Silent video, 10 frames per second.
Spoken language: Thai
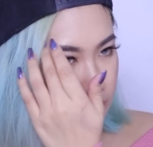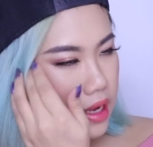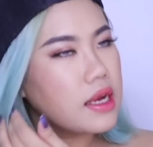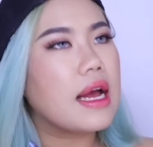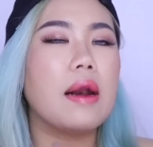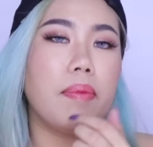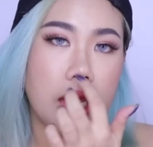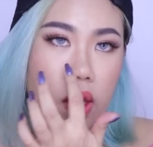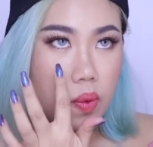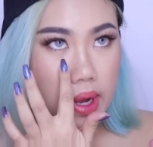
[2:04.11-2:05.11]
ก็คืองาน
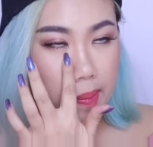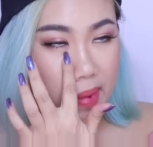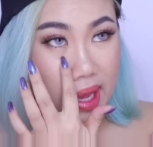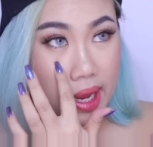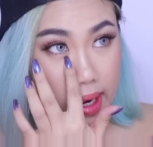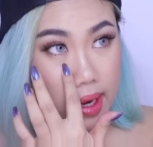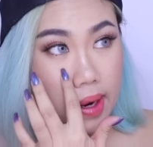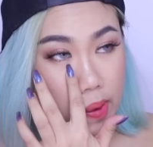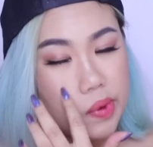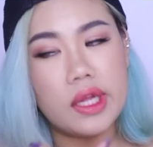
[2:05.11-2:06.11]
ผิวกับงานเอ่
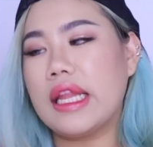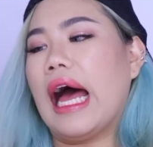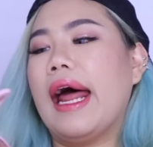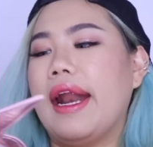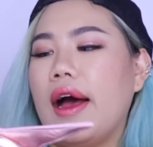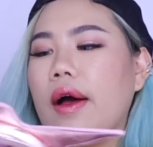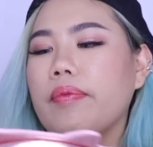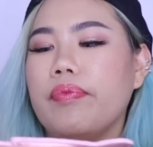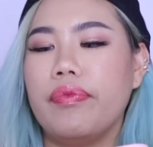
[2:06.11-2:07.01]
อลูกตานะคะ